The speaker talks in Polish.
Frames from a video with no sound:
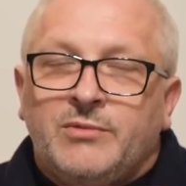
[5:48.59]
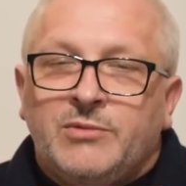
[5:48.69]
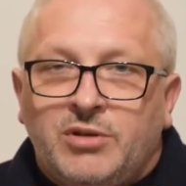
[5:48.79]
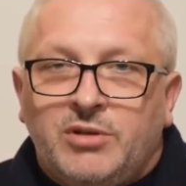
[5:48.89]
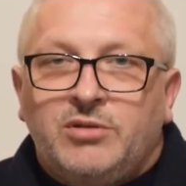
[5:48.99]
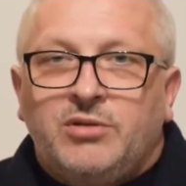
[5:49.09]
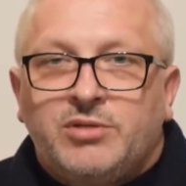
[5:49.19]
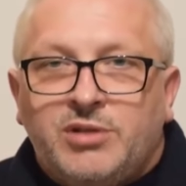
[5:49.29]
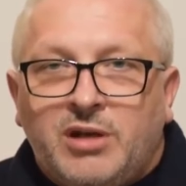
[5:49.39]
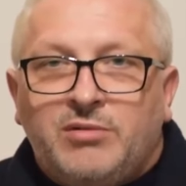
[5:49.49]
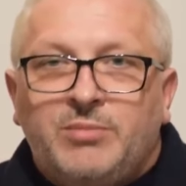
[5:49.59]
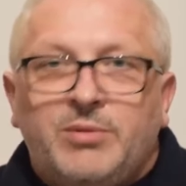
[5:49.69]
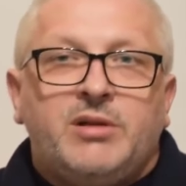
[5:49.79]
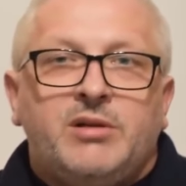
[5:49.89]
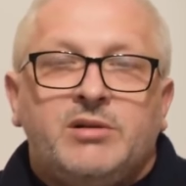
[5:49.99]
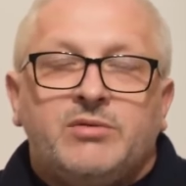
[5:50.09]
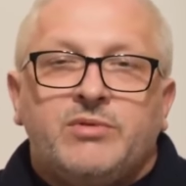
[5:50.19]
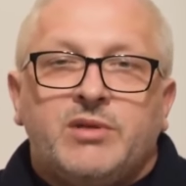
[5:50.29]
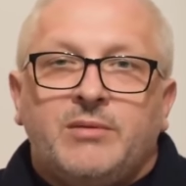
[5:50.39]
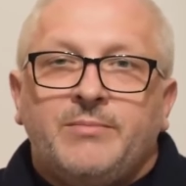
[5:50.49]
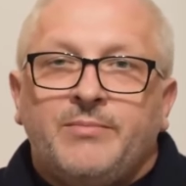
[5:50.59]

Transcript: czyli do ciała Pana Jezusa.